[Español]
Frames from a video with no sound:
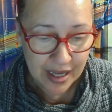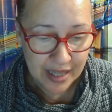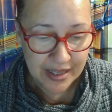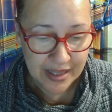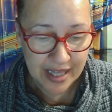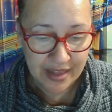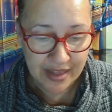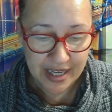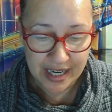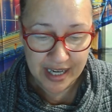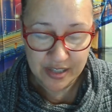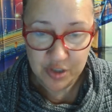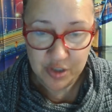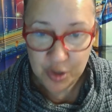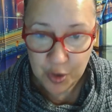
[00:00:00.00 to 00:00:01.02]

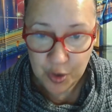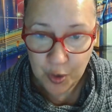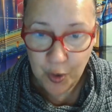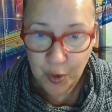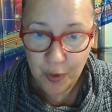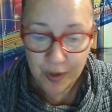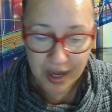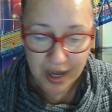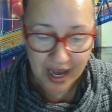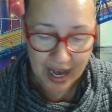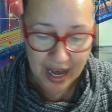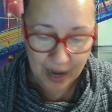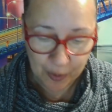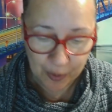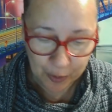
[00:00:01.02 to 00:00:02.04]
dedicación
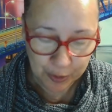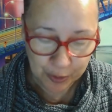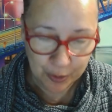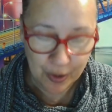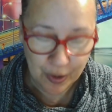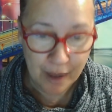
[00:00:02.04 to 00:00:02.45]
a otros.